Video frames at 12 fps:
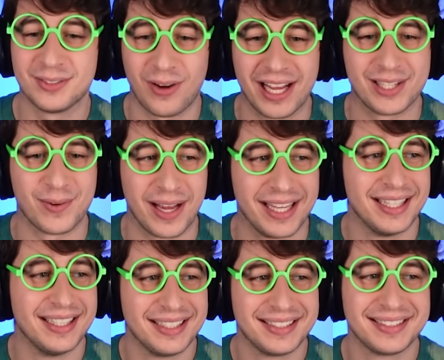Es guay, es guay.
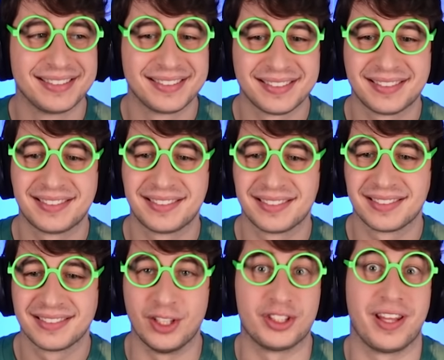
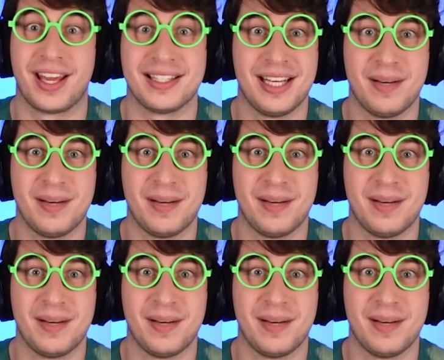No sé de qué